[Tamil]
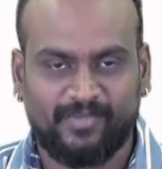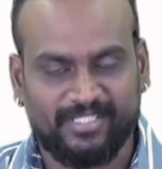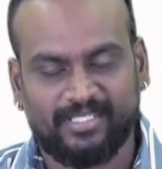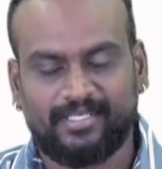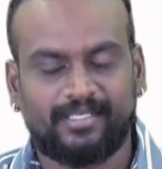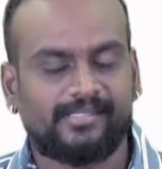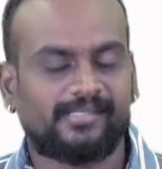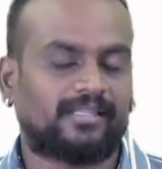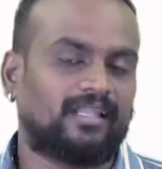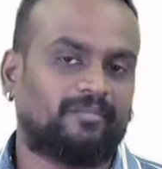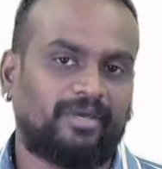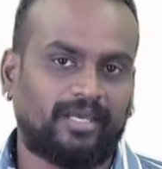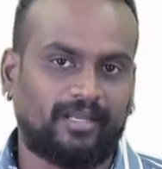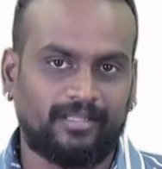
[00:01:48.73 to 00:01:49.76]
மற்ற டீட்டெயில்ஸ்
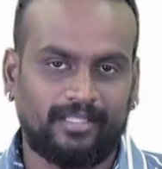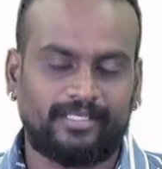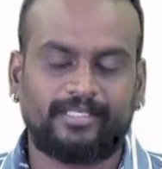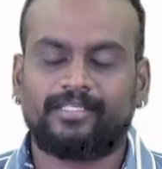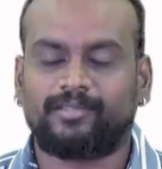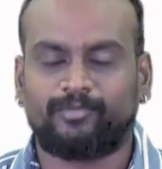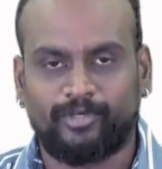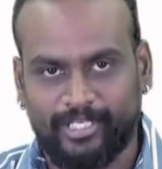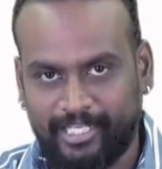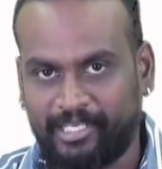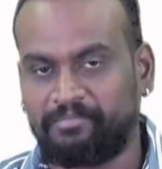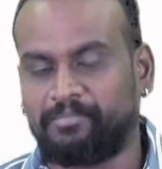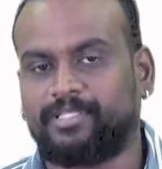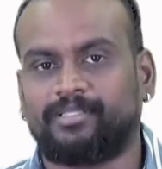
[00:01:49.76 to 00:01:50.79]
எல்லாமே எழுதிட்டு நம்மளோட
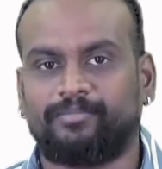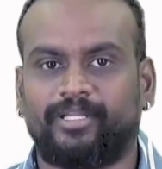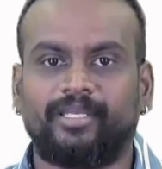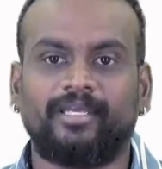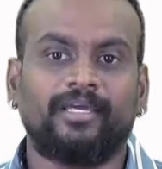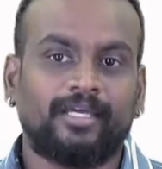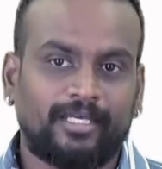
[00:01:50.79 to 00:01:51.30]
நேம் அந்த மாதிரி